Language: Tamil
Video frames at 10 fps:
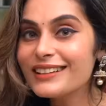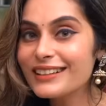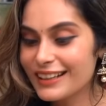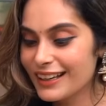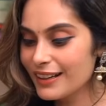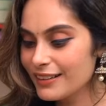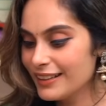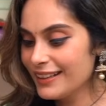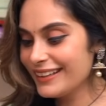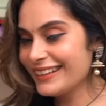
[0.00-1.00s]
இருங்க
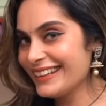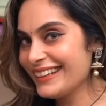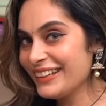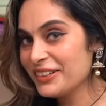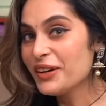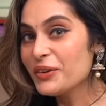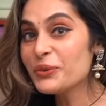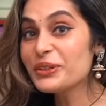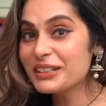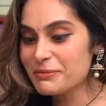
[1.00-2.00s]

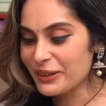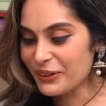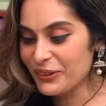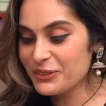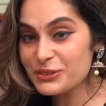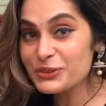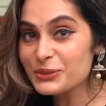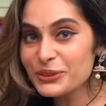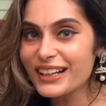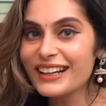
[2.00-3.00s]
உயிர் பயம்
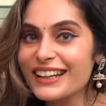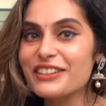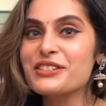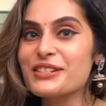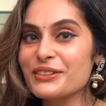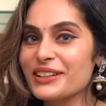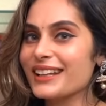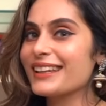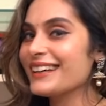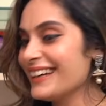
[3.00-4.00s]
சூடாக கையில்
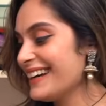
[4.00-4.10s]
வச்சுருக்கூடாதுல